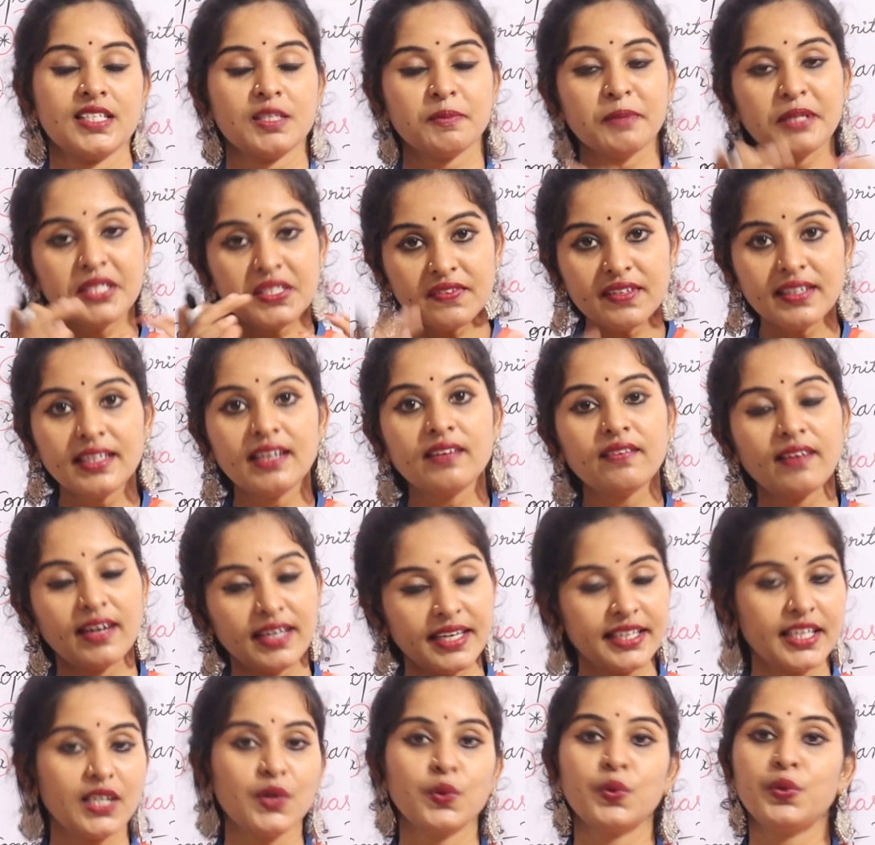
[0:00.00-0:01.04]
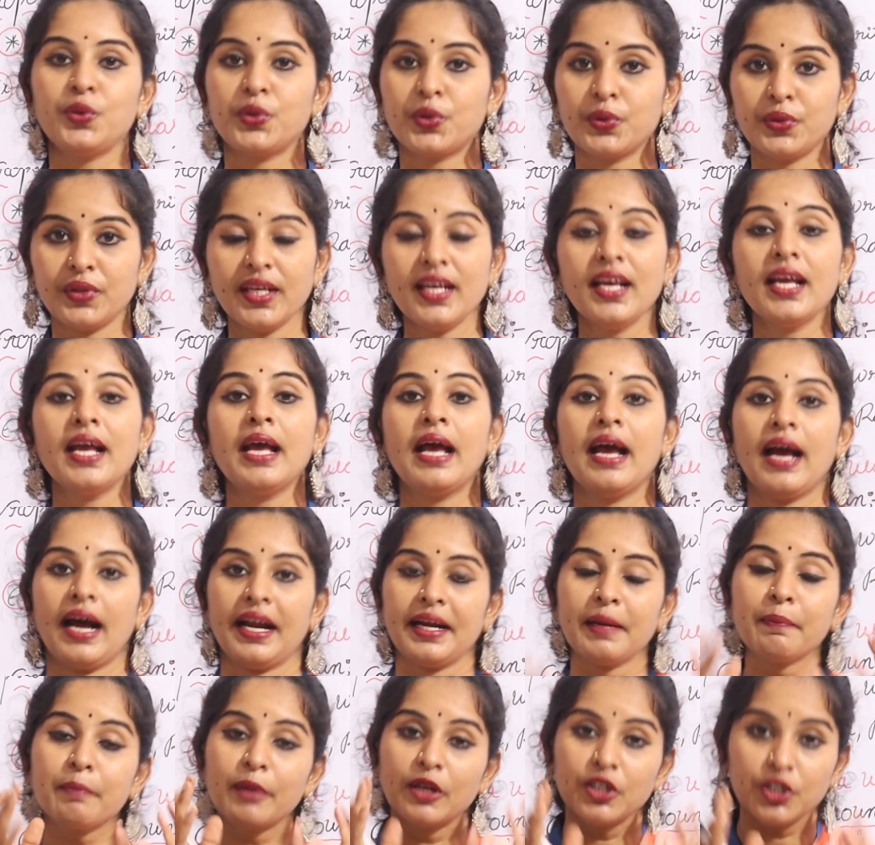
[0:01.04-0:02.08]
స్పెసిఫిక్గా వాటికే ఉంటుంది
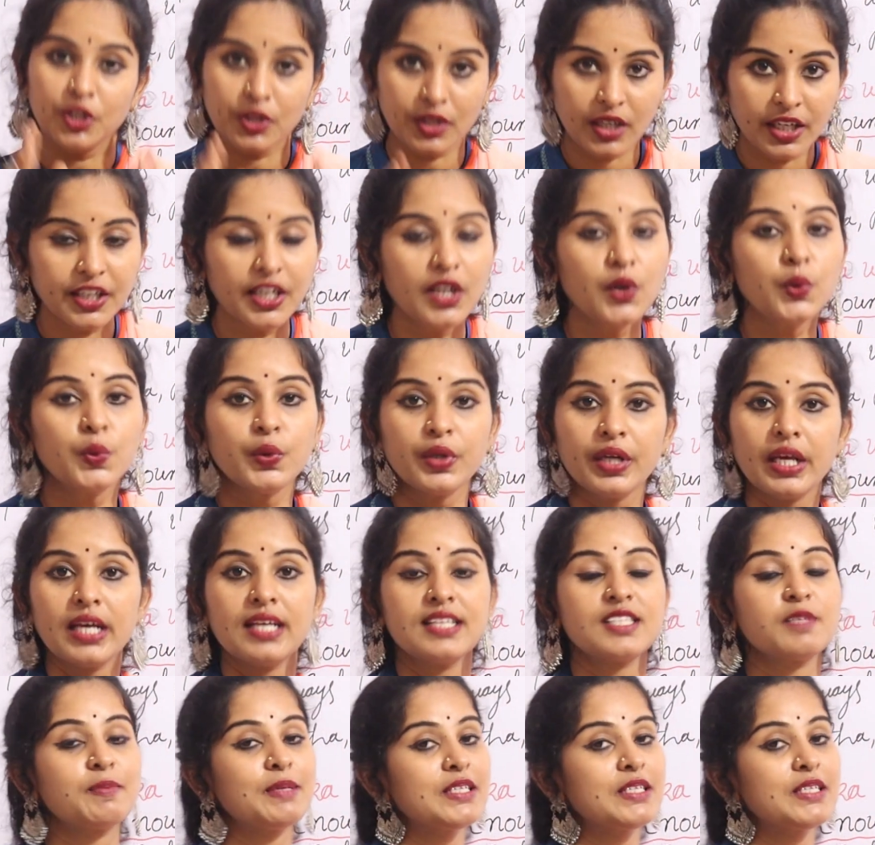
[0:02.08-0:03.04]
అంటే పర్టికులర్గా ఉండే